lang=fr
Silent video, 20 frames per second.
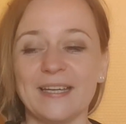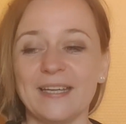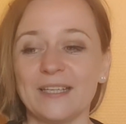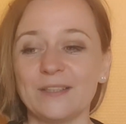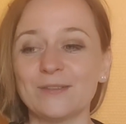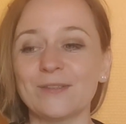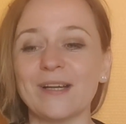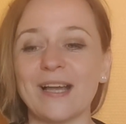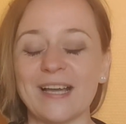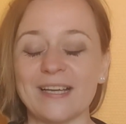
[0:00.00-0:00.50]
Et
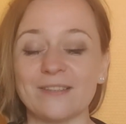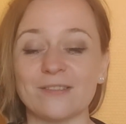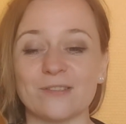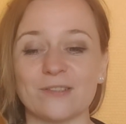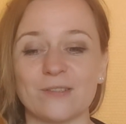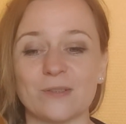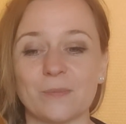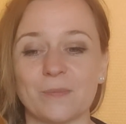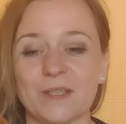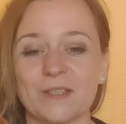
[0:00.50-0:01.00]
donc
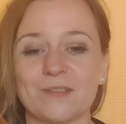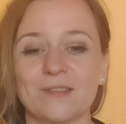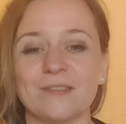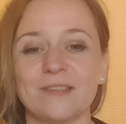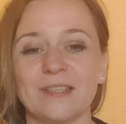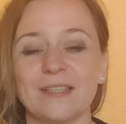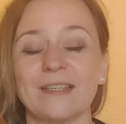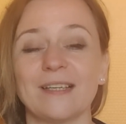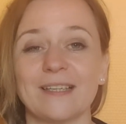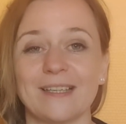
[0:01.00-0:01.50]
attention aux personnes
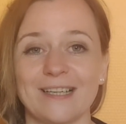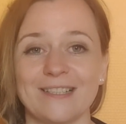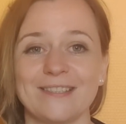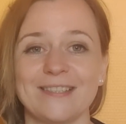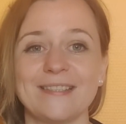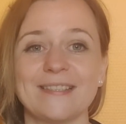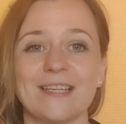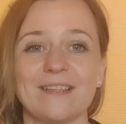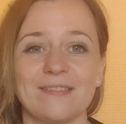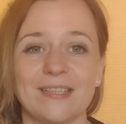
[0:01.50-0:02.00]
qui
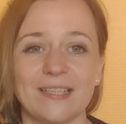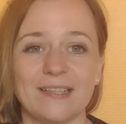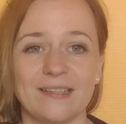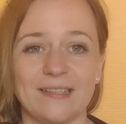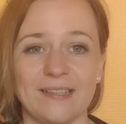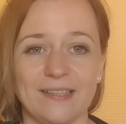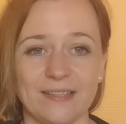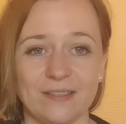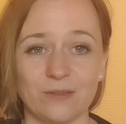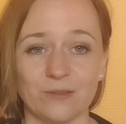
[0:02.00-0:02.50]
réagissent avec
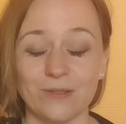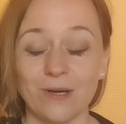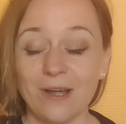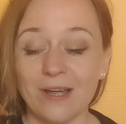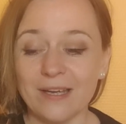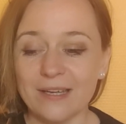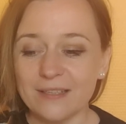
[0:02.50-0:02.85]
l'ego,